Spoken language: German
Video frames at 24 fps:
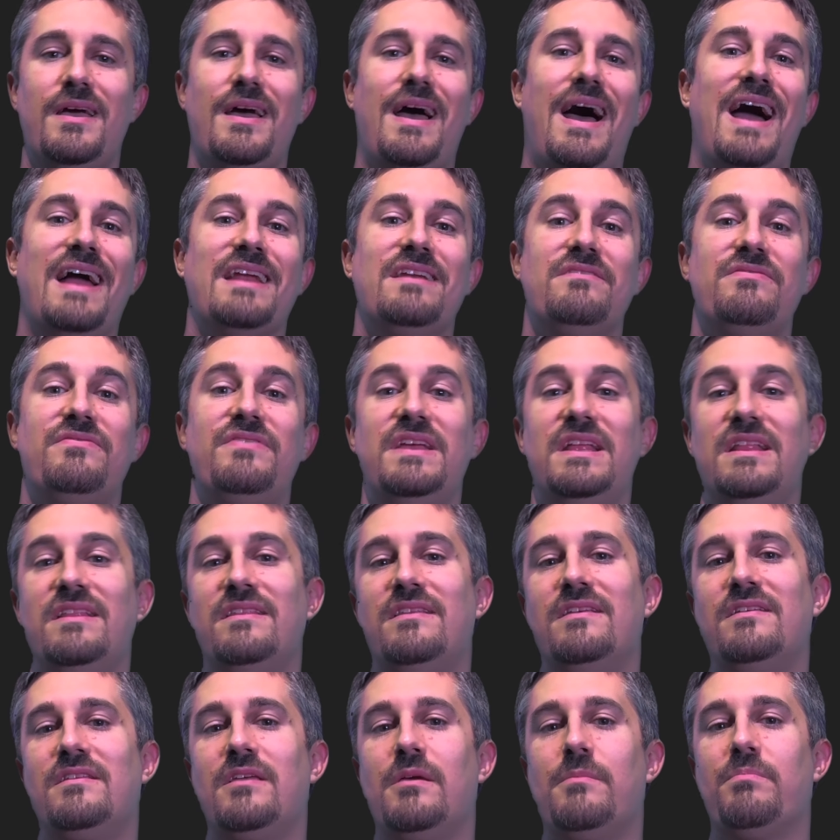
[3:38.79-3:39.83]
eine
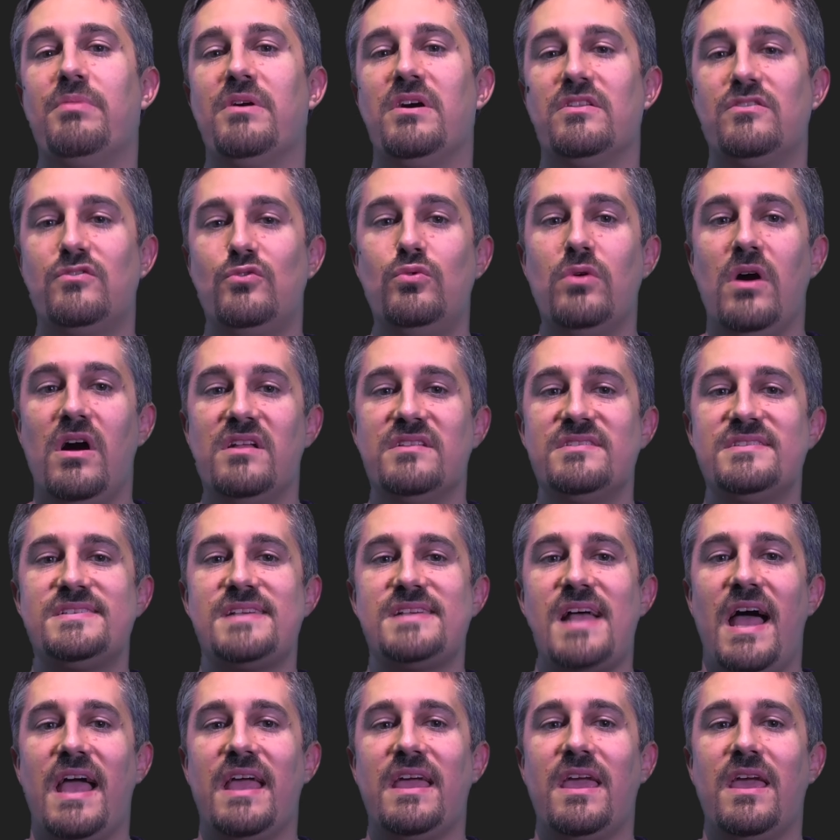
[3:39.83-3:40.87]
fehlende
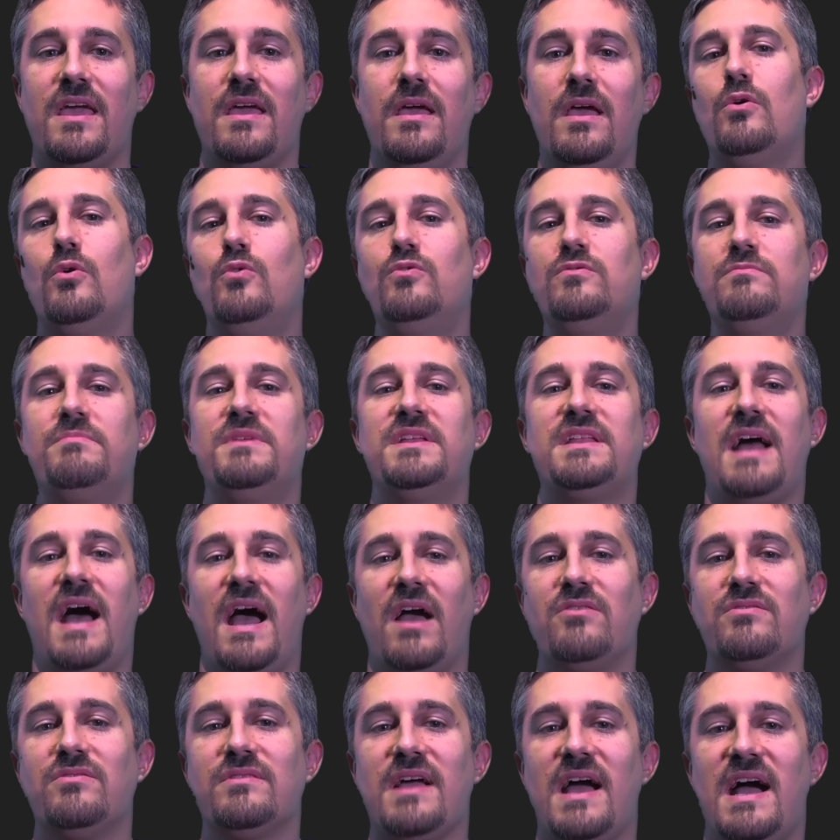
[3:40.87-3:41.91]
Temperaturanzeige und mit
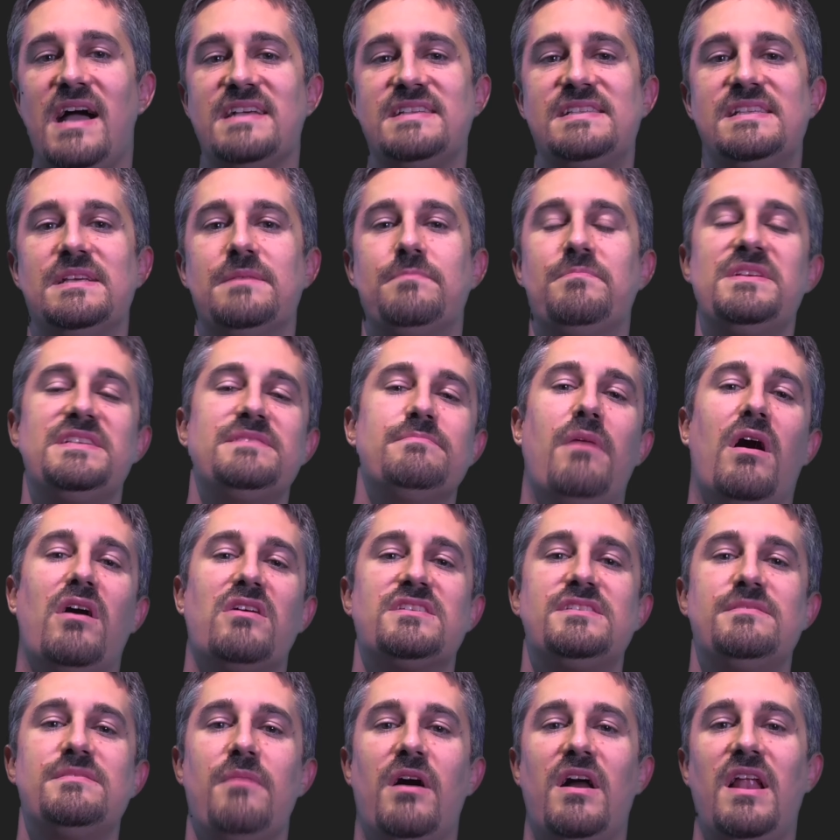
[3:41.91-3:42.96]
31 bis
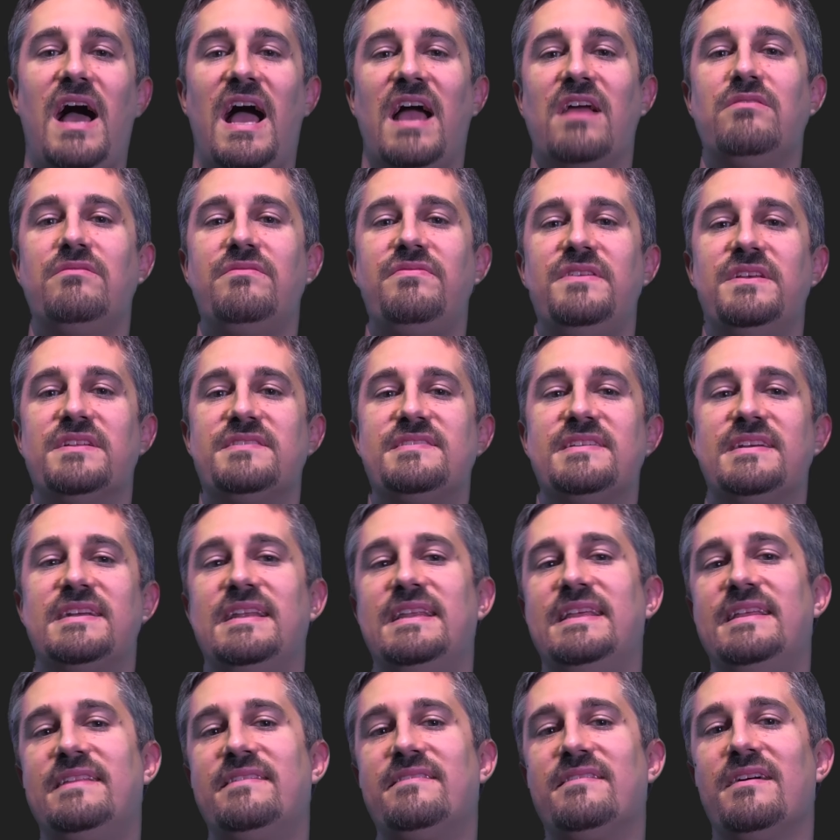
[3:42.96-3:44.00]
maximal 41
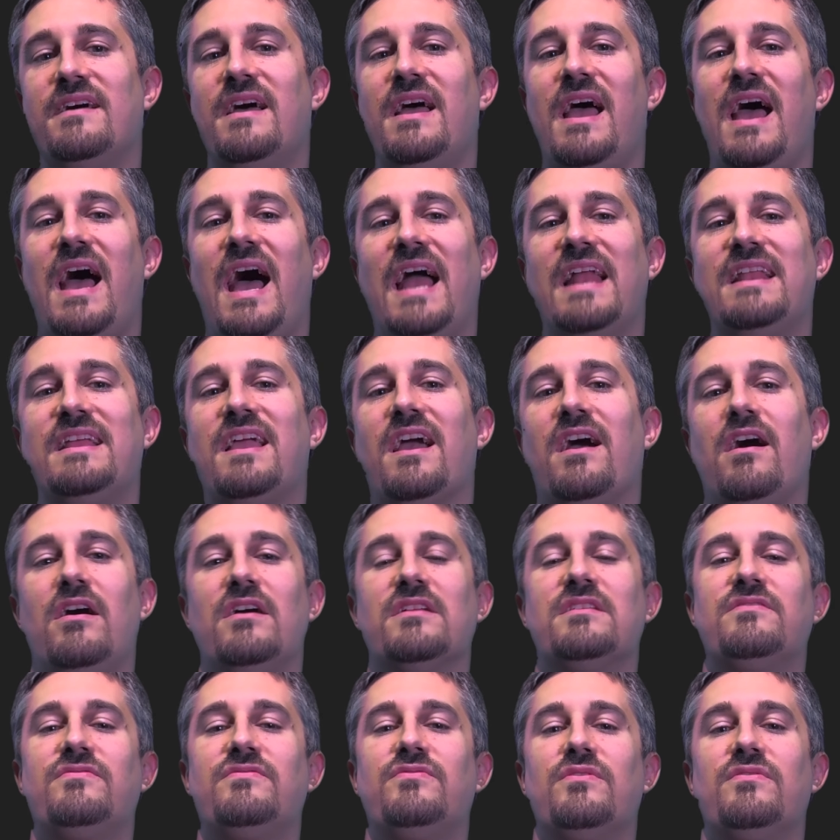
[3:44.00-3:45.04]
Liter ein
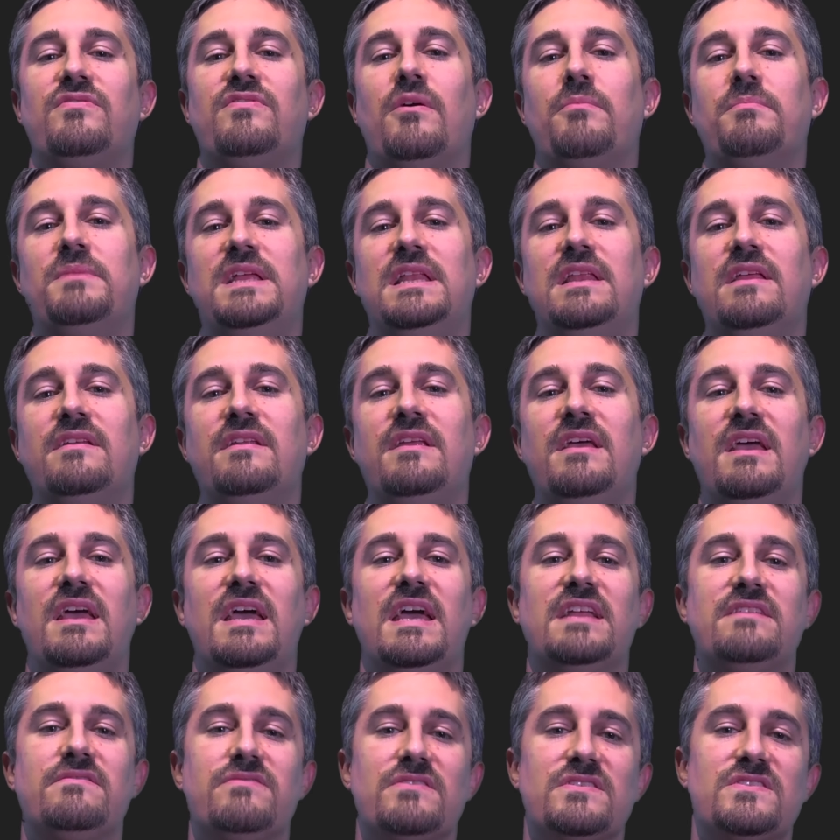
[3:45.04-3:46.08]
gerade für Familien
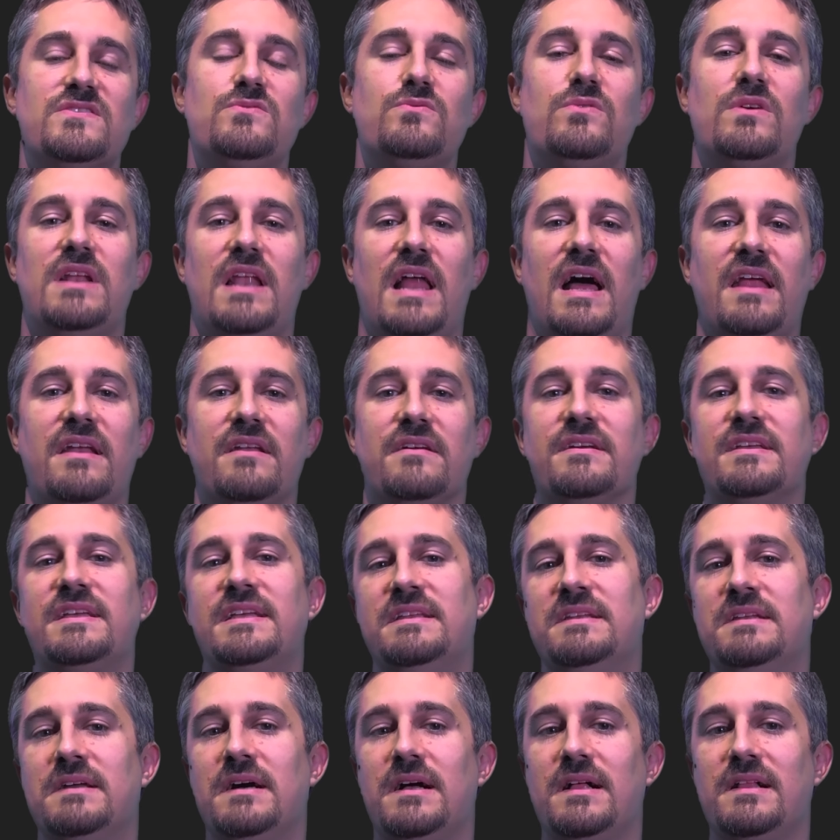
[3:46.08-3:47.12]
etwas zu kleiner
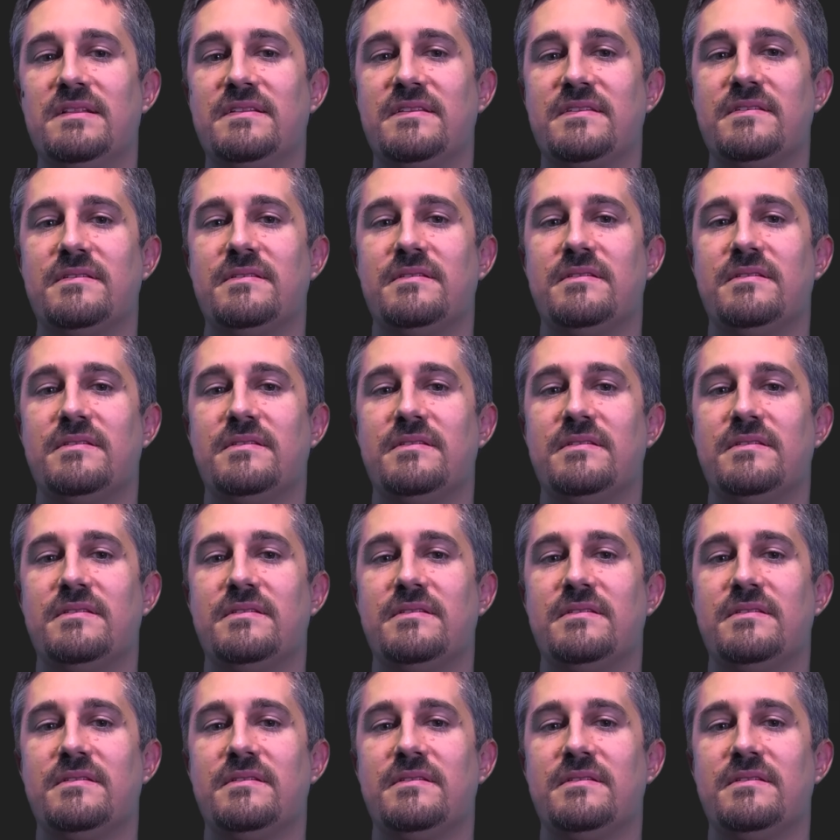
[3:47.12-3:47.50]
Inhalt.